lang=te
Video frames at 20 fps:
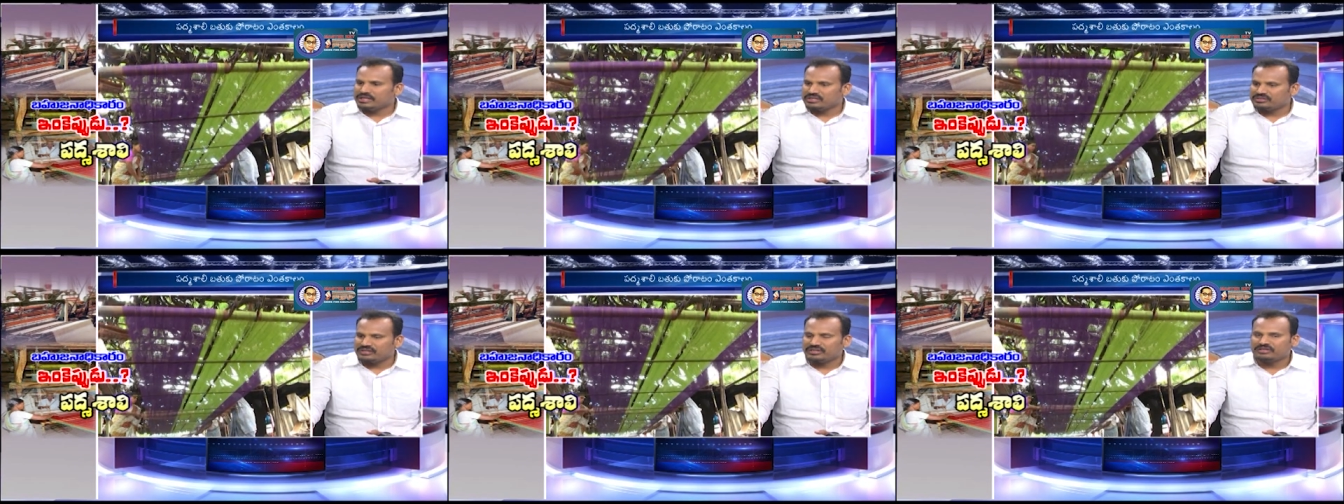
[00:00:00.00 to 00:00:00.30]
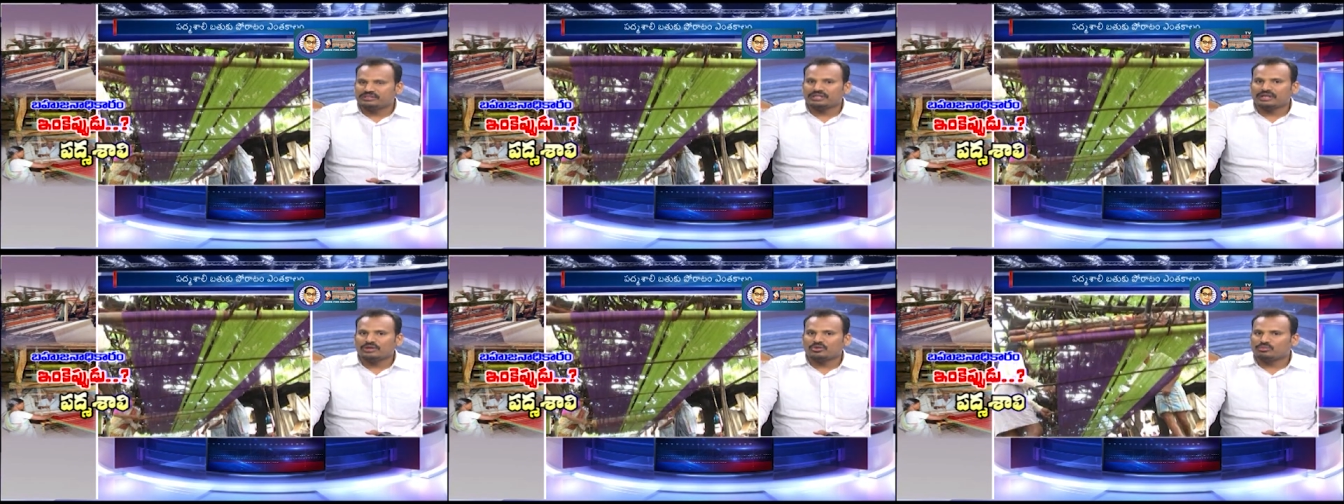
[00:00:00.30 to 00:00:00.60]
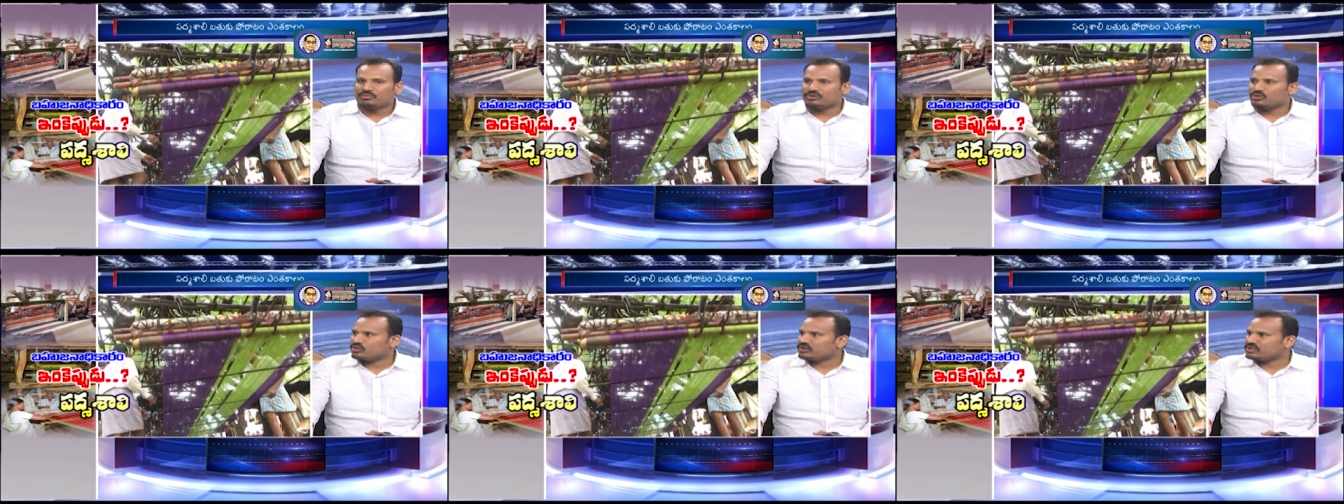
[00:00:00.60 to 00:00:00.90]
సిరిసిల్ల
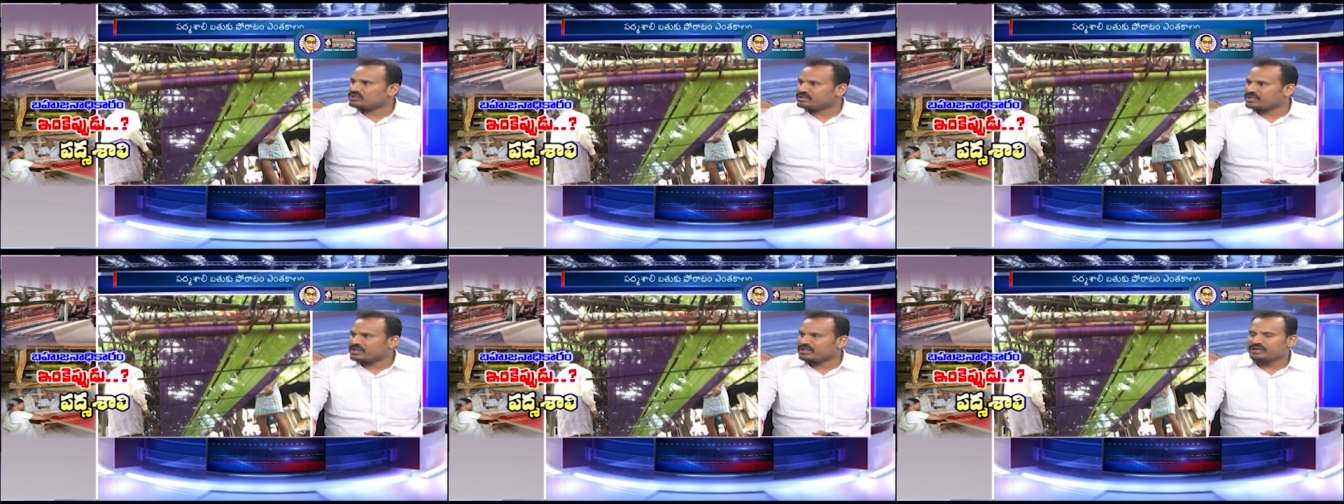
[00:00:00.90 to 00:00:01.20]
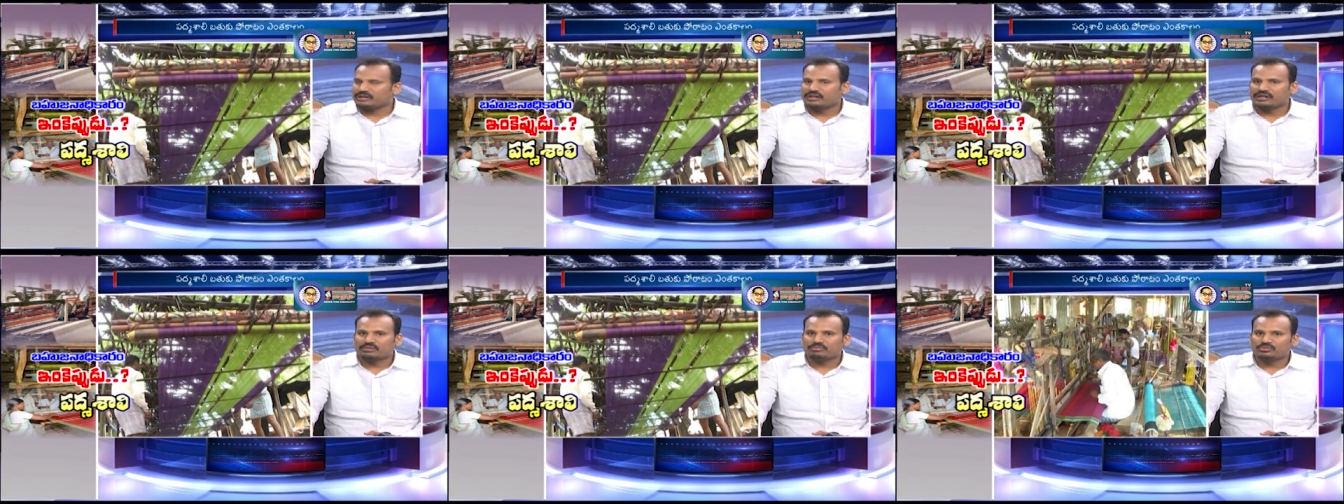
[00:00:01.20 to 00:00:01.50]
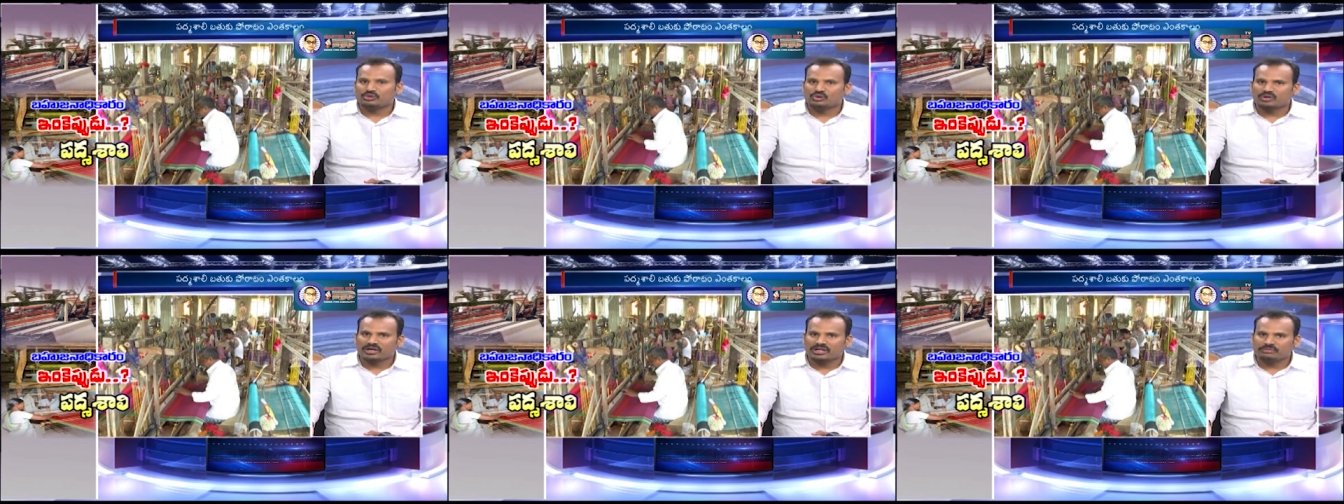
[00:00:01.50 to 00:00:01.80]
లోపల ఒక చేనేత
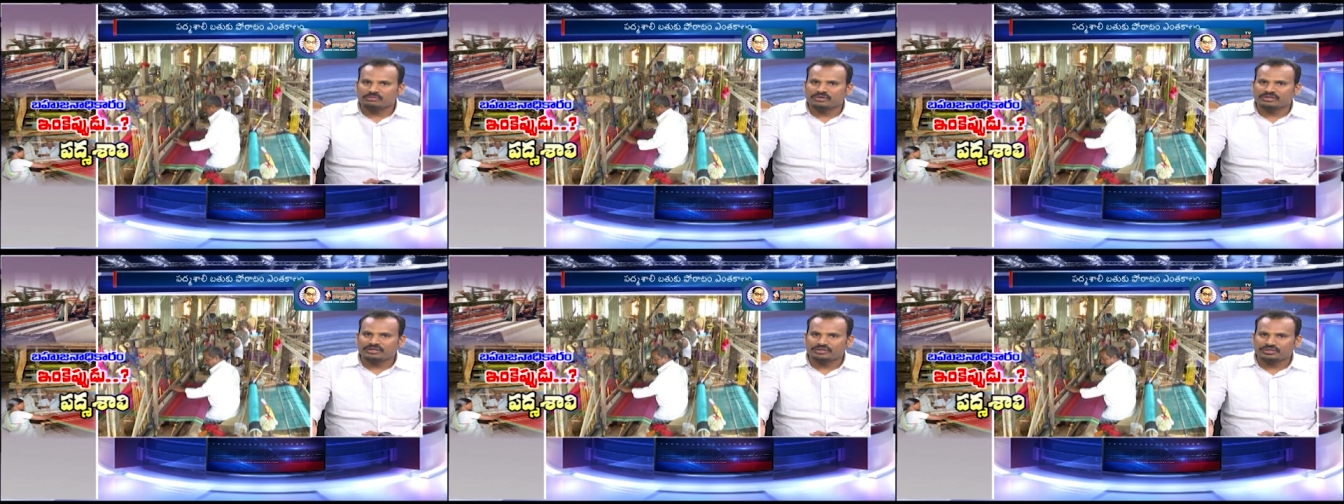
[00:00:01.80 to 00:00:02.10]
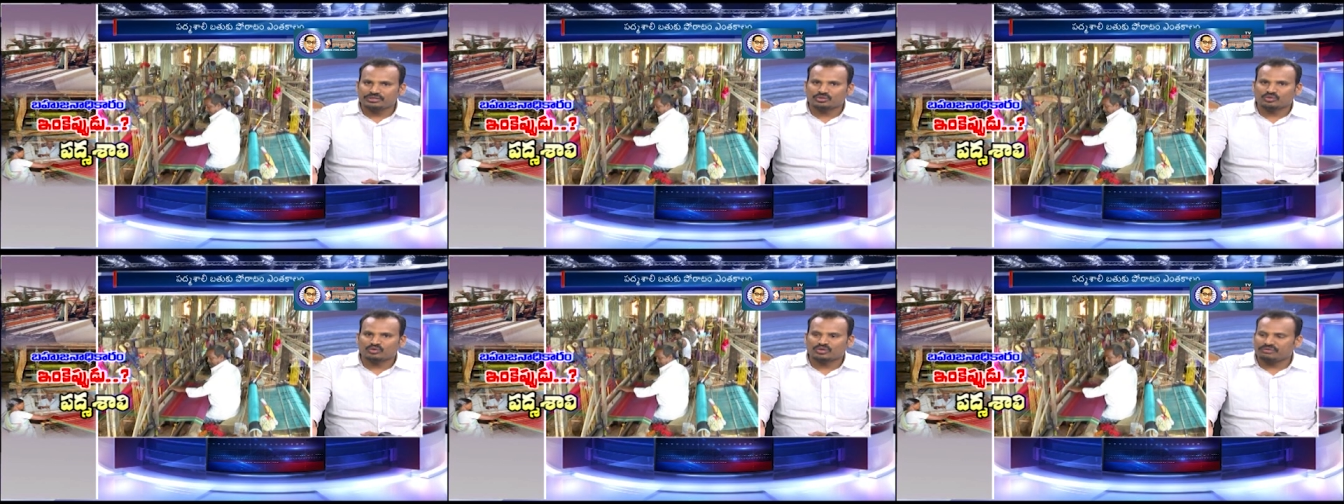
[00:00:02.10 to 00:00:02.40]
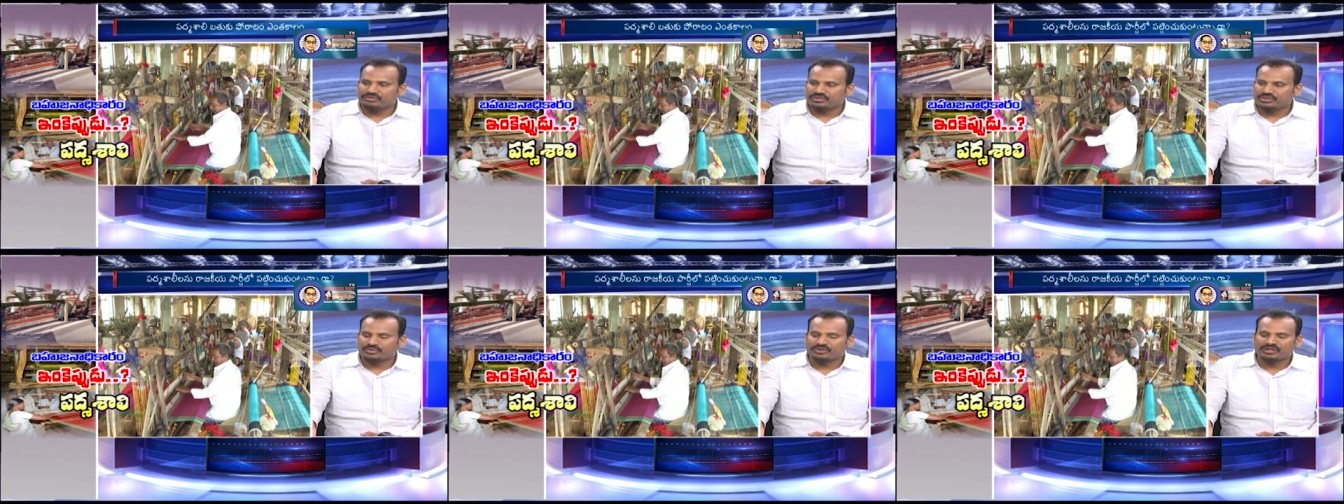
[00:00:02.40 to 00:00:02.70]
కార్మికుడు ఆత్మహత్య చేసుకున్న
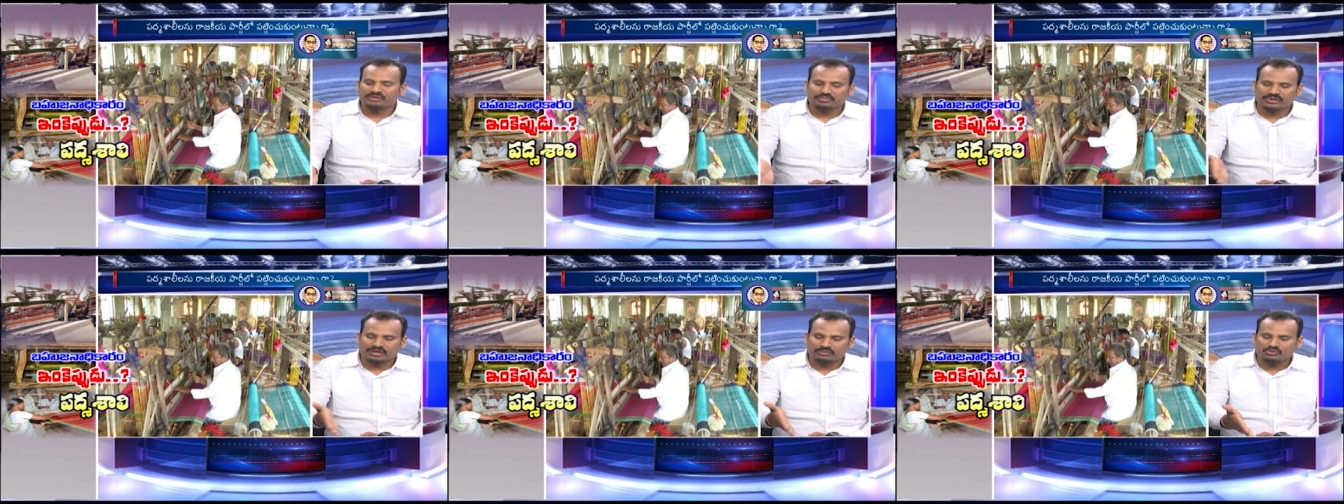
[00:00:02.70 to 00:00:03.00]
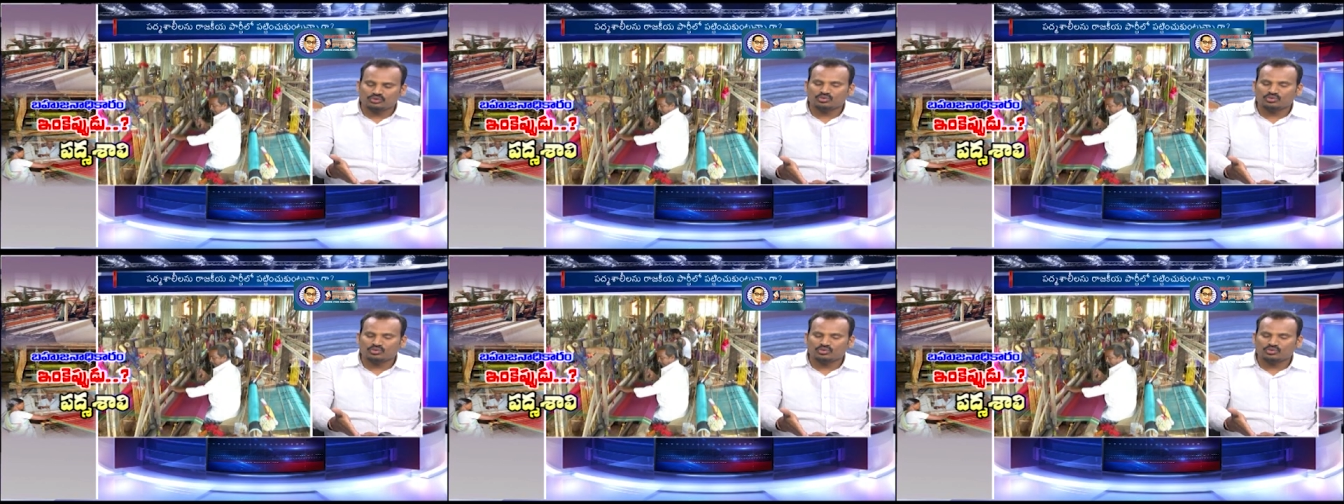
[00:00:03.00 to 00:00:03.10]
విషయం అనేది మనం oh.